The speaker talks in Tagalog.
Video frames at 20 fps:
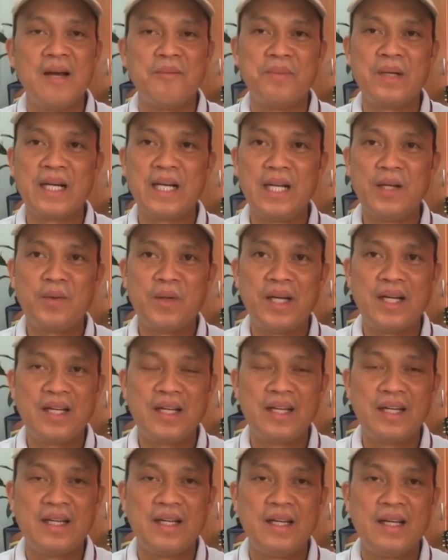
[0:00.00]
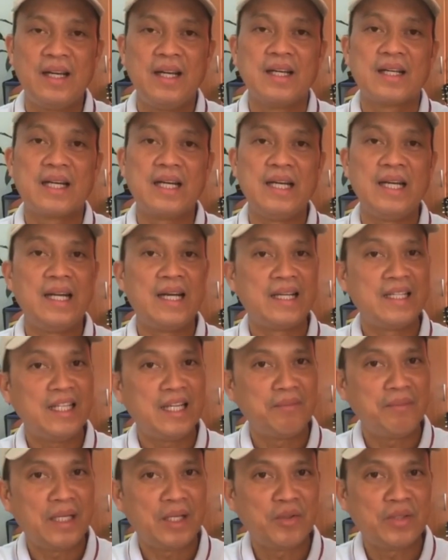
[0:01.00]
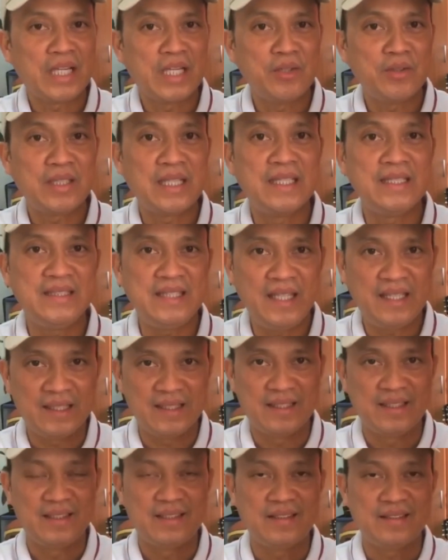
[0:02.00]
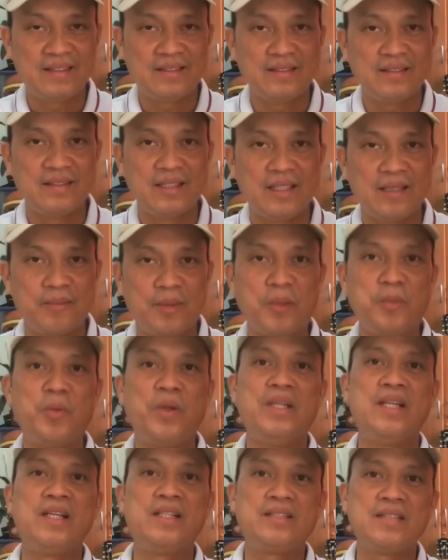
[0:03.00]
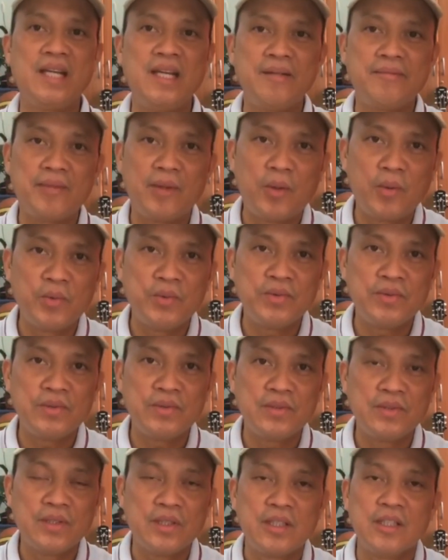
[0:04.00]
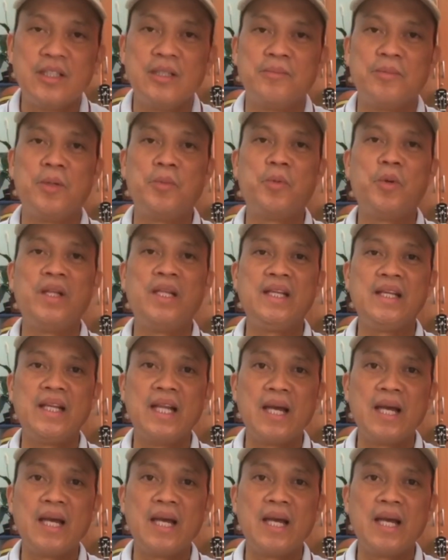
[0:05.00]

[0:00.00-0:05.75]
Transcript: Pangalawa, kailangan lang meron tayong gadget po pwedeng cellphone, po pwedeng